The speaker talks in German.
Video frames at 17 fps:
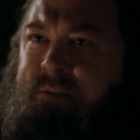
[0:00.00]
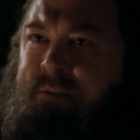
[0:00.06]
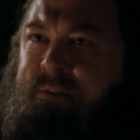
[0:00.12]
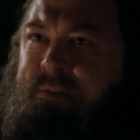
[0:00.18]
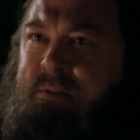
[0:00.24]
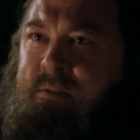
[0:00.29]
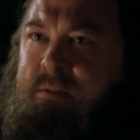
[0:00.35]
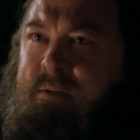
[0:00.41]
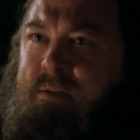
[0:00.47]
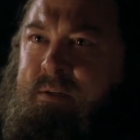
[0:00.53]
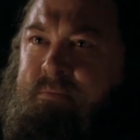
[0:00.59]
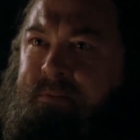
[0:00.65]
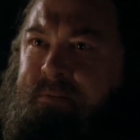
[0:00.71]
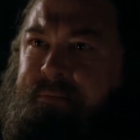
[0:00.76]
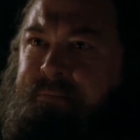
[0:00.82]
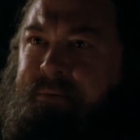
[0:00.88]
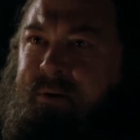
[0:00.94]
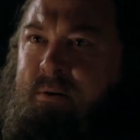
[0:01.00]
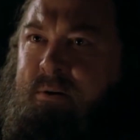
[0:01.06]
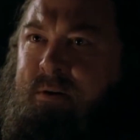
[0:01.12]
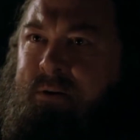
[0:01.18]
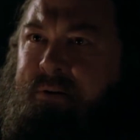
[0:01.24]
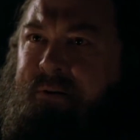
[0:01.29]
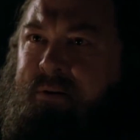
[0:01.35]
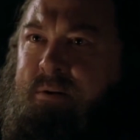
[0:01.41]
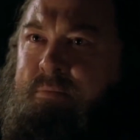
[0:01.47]
von Lyanna Stark
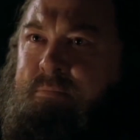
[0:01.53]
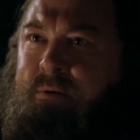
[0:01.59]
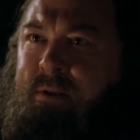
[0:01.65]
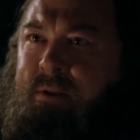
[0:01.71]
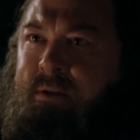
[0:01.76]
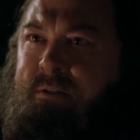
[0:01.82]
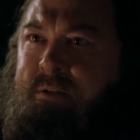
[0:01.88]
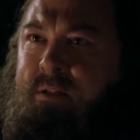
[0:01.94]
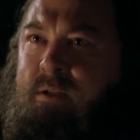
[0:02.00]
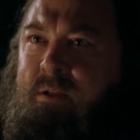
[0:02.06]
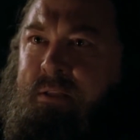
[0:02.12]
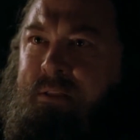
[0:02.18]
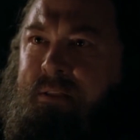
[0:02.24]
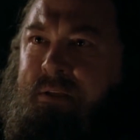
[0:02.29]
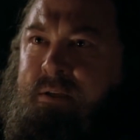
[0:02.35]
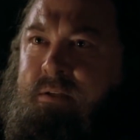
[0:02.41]
aufsucht. Die Entführung